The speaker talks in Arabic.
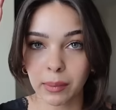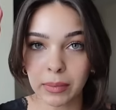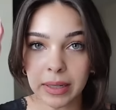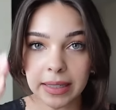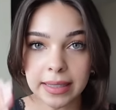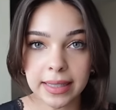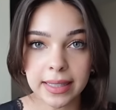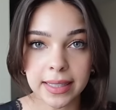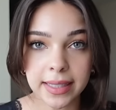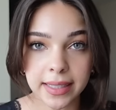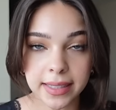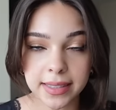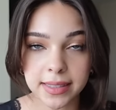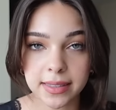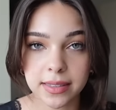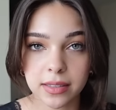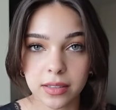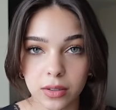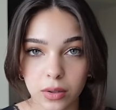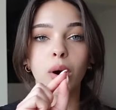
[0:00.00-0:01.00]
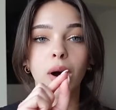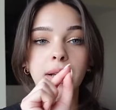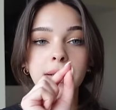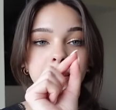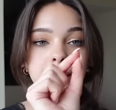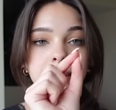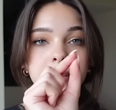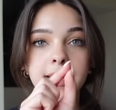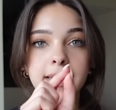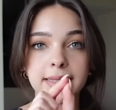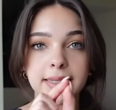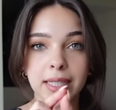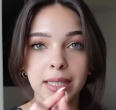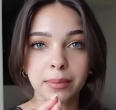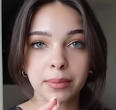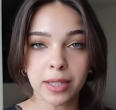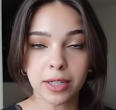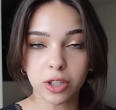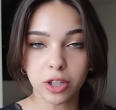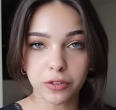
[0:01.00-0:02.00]
عملت ليست وحطيت
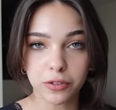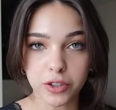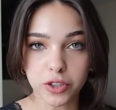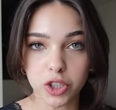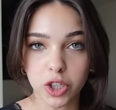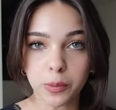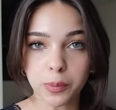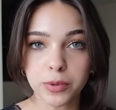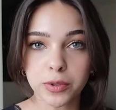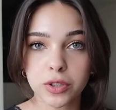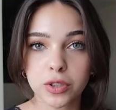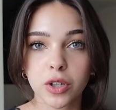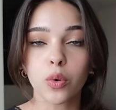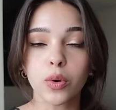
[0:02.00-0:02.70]
اسامي الكوفي شوبس